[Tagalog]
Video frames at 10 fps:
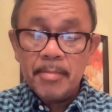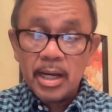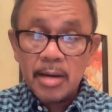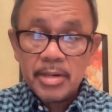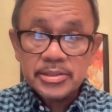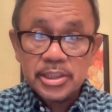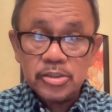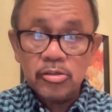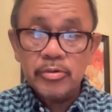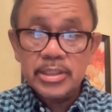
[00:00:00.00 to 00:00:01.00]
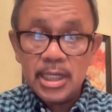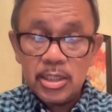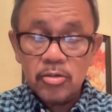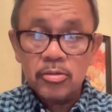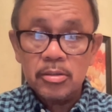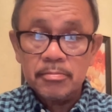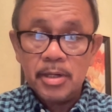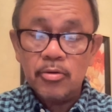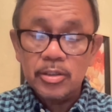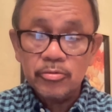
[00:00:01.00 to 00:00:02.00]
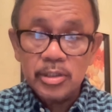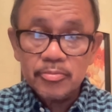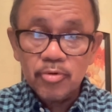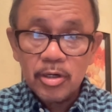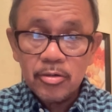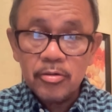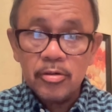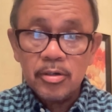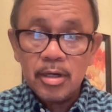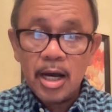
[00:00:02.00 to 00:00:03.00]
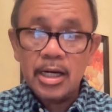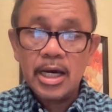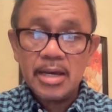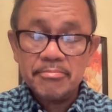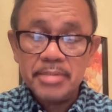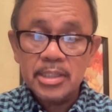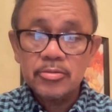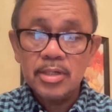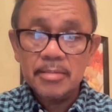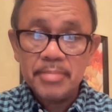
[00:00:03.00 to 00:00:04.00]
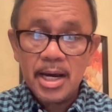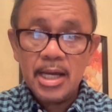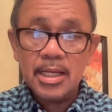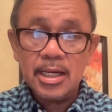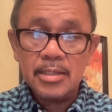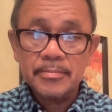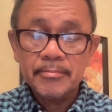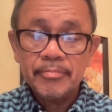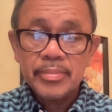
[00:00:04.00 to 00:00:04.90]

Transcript: bagamat si Joey De Leon, paulit-ulit po ako, ang nakaimbento ng pangalan,